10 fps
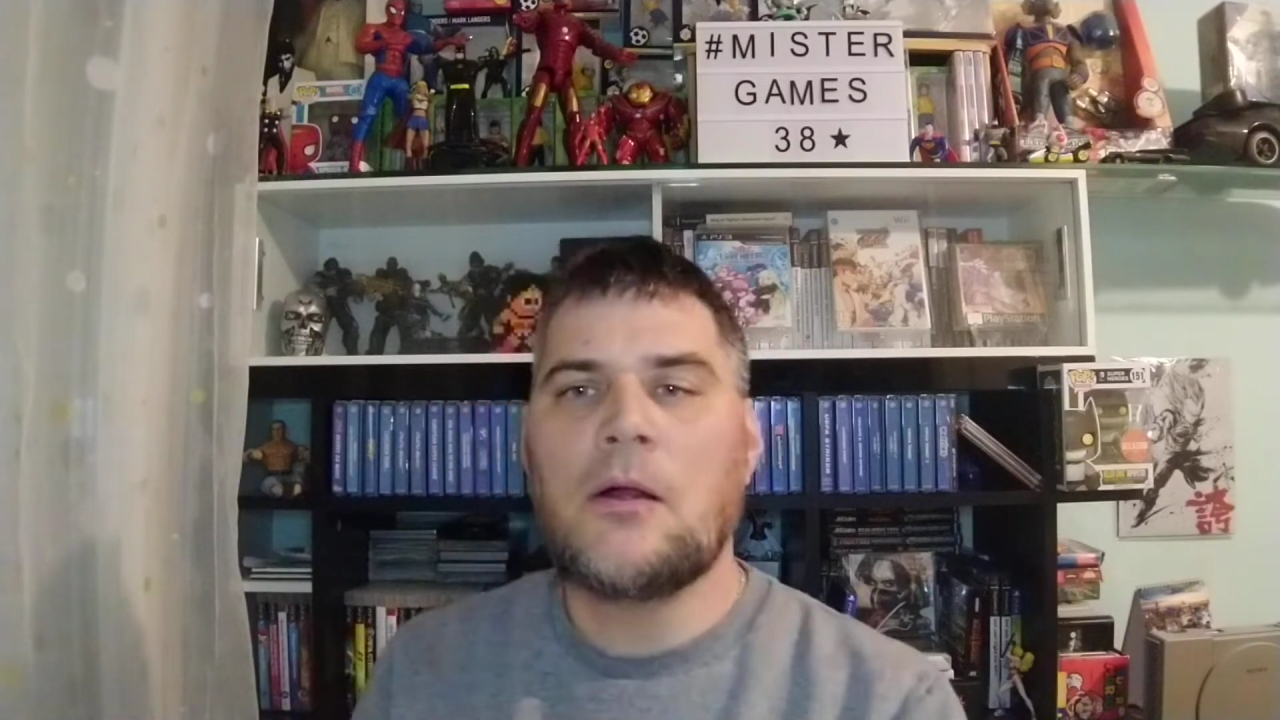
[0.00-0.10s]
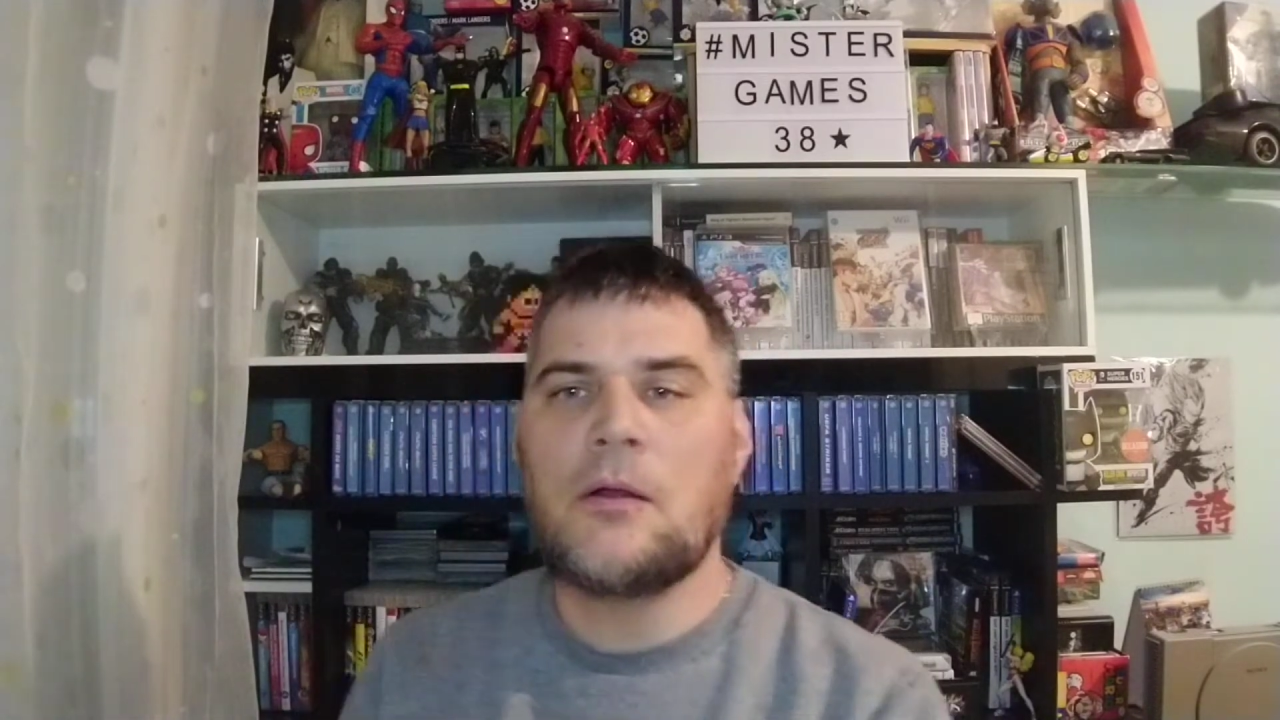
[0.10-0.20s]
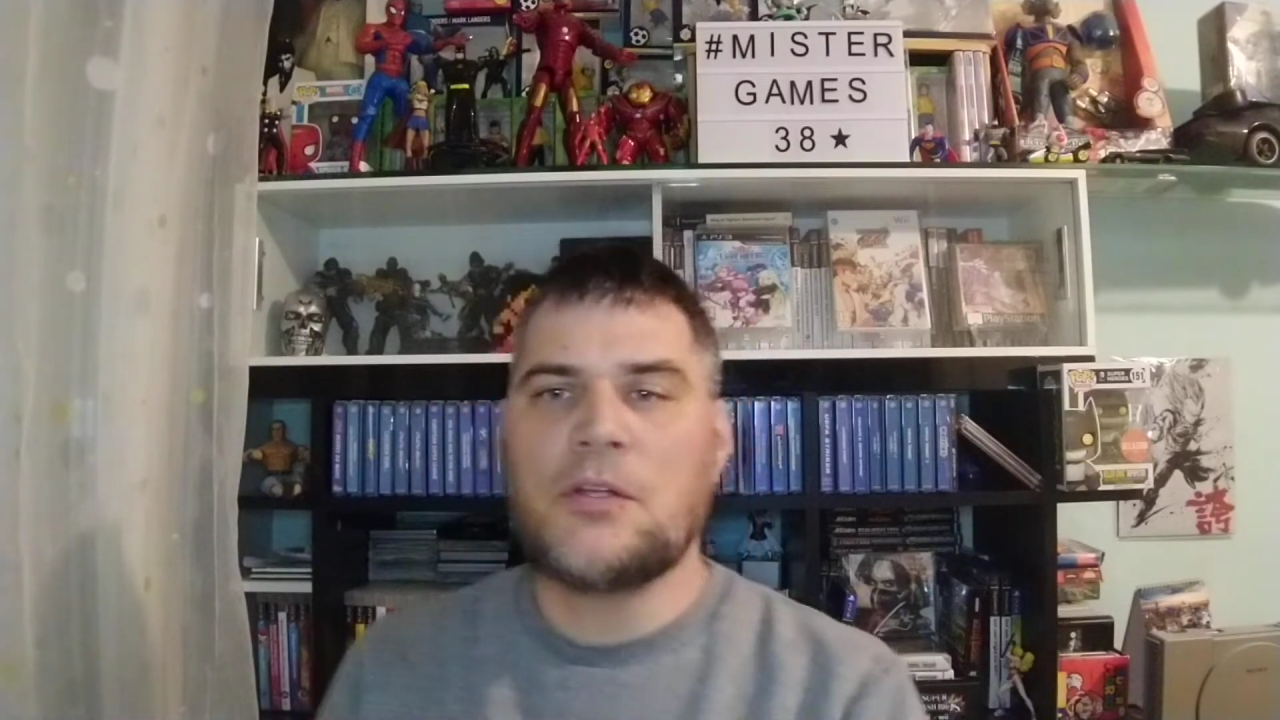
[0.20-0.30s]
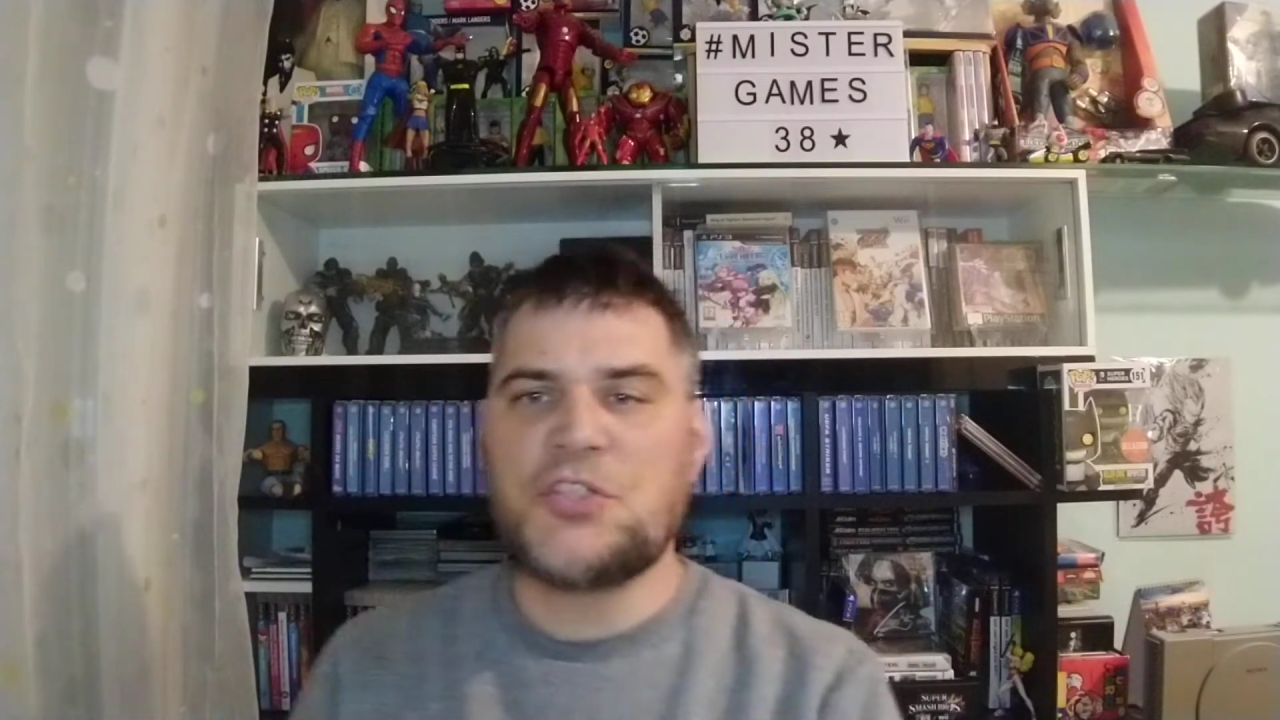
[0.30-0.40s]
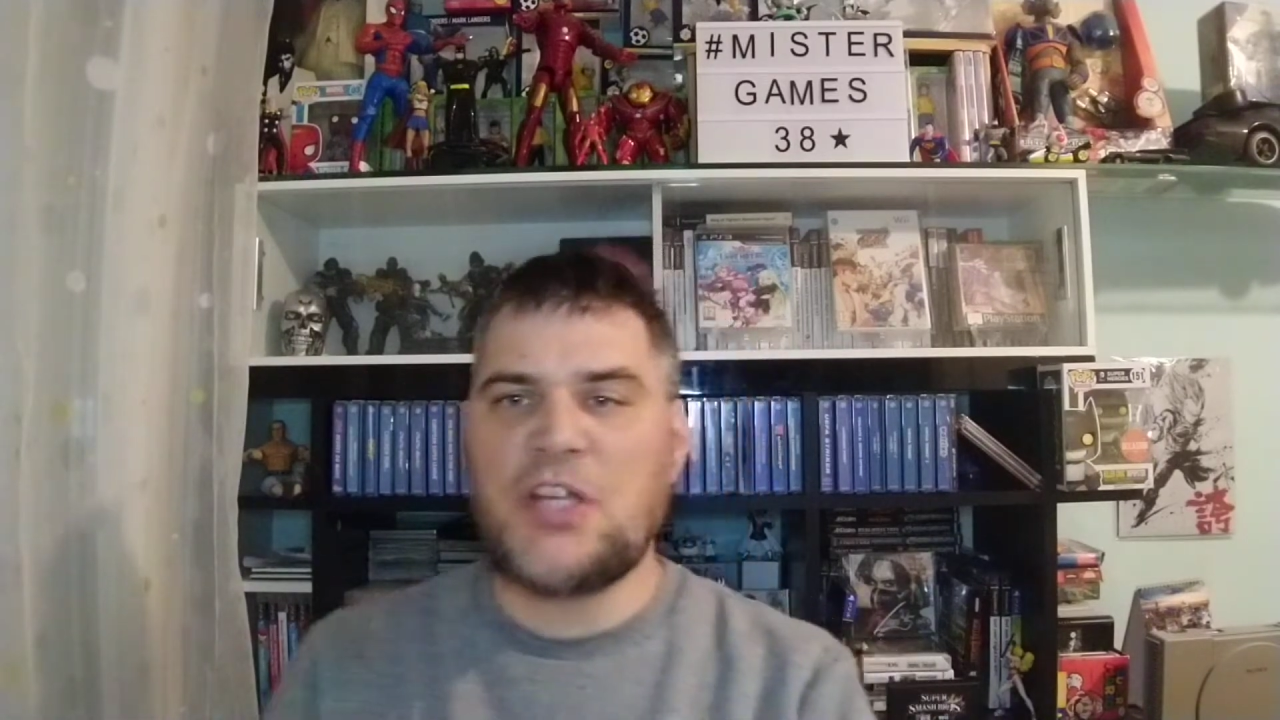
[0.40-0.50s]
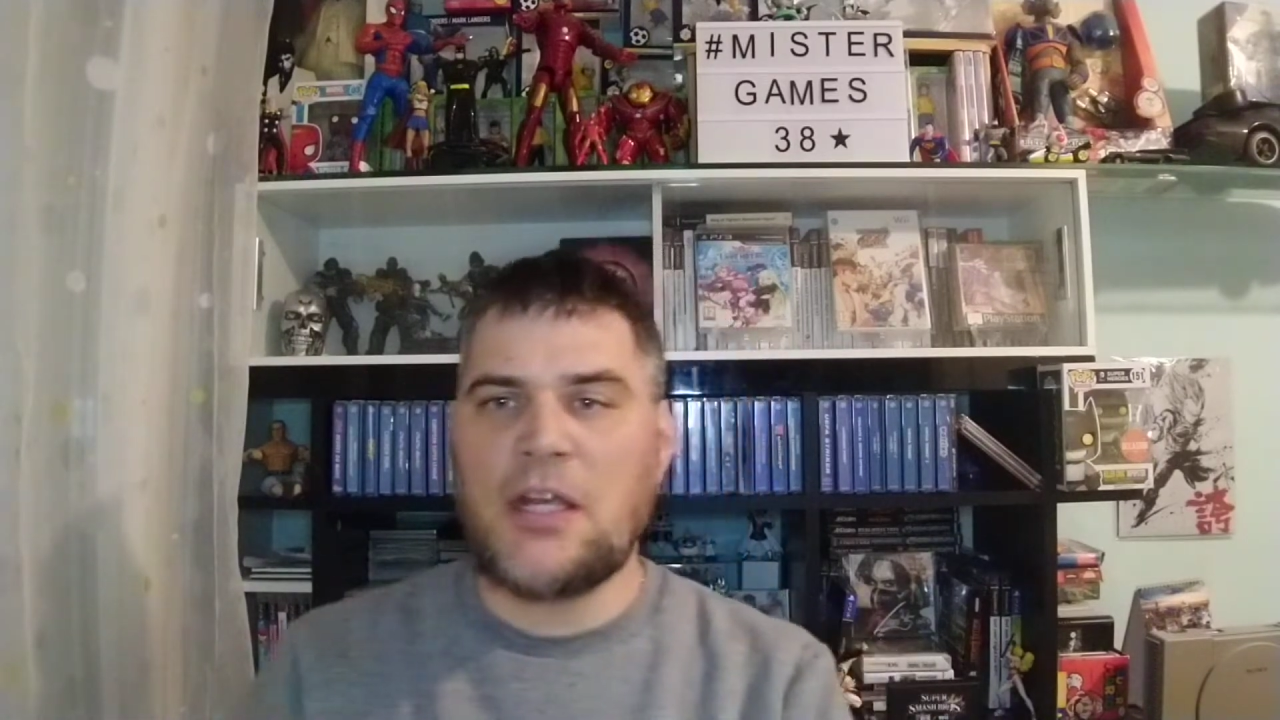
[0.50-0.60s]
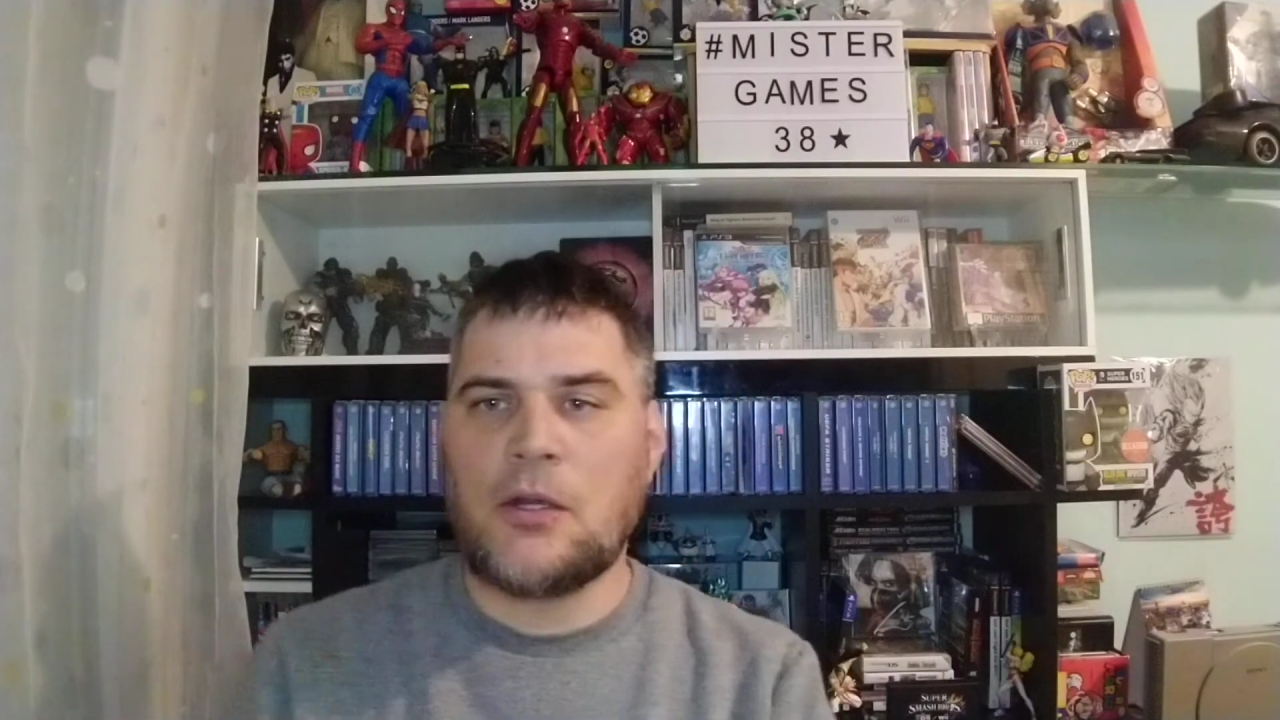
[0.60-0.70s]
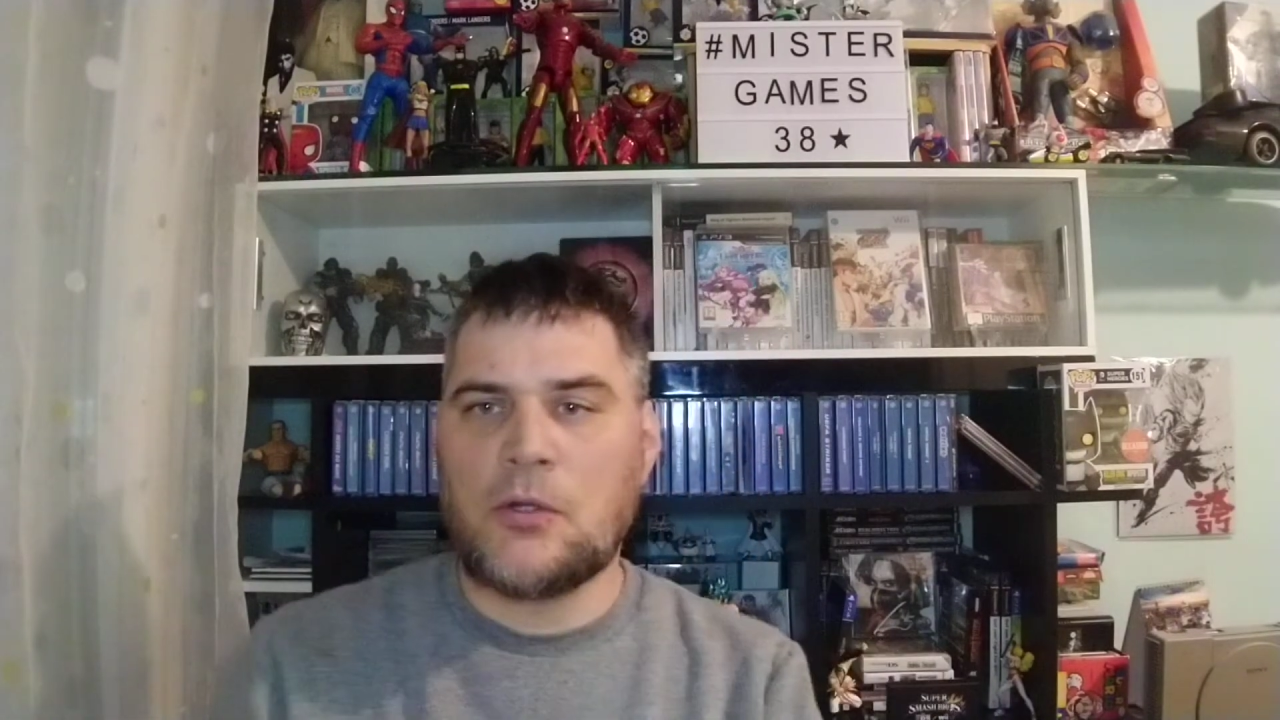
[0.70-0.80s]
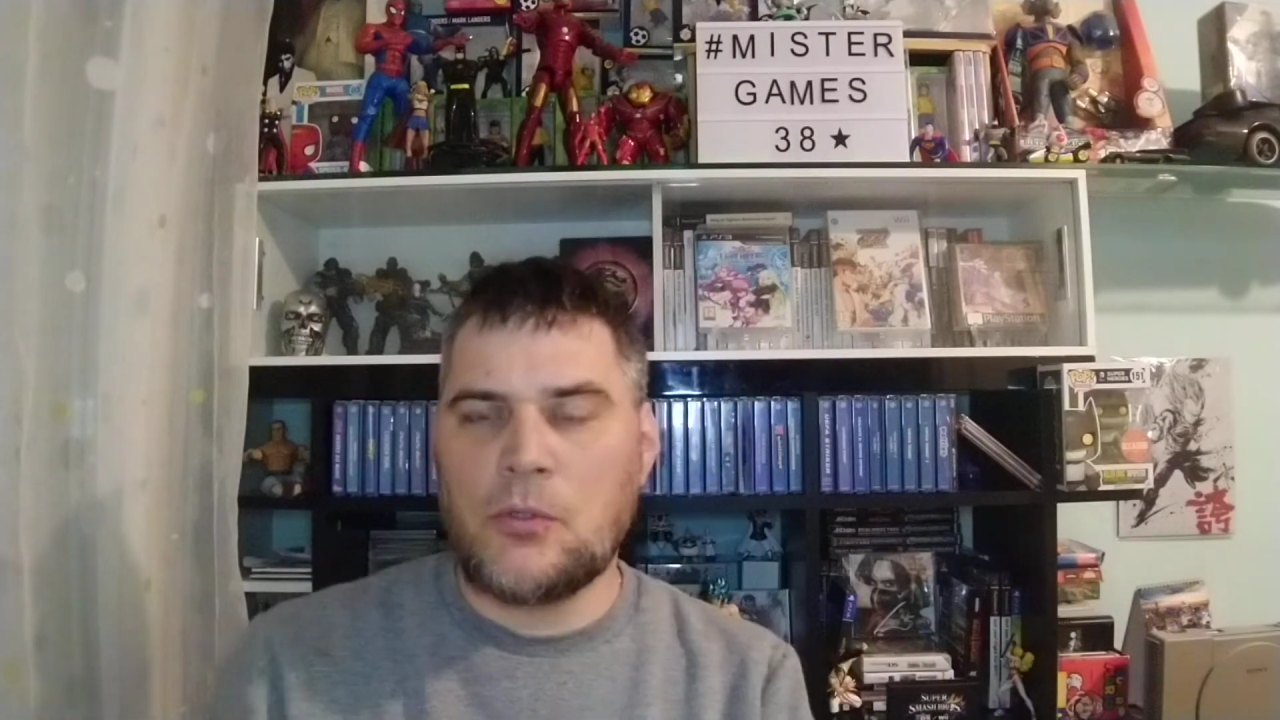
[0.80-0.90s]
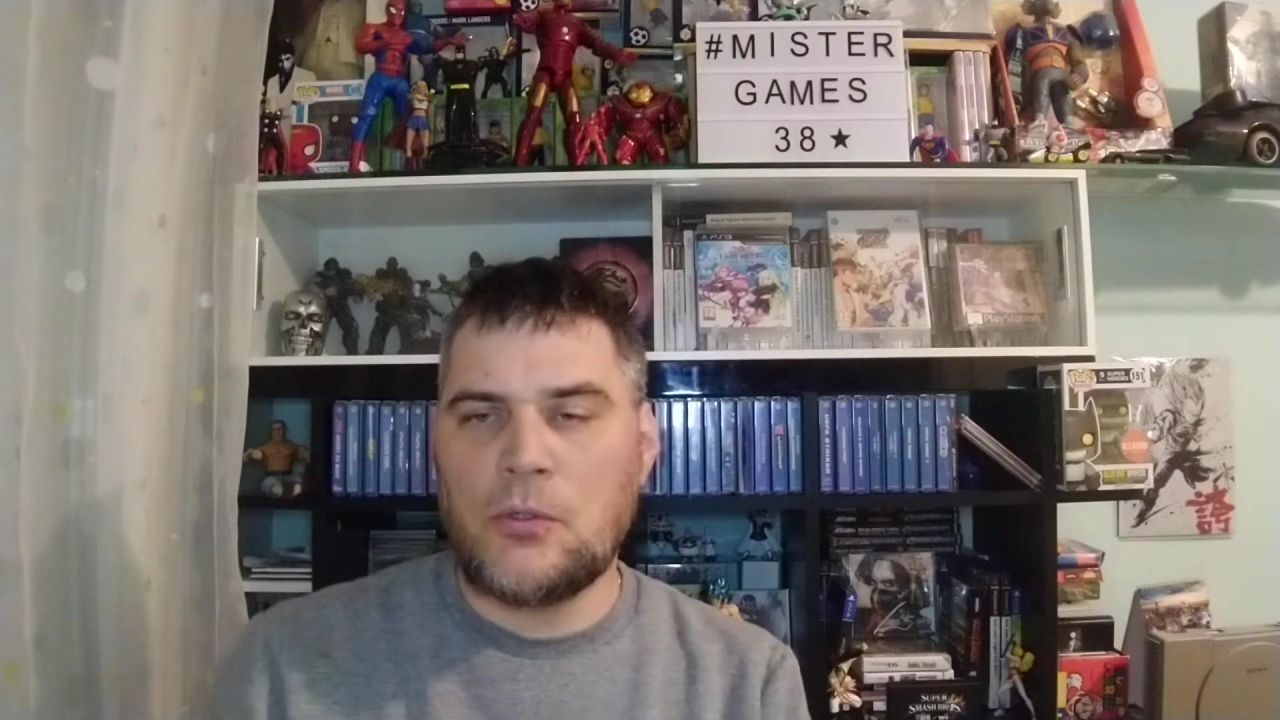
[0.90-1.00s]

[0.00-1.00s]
Euh, j'ai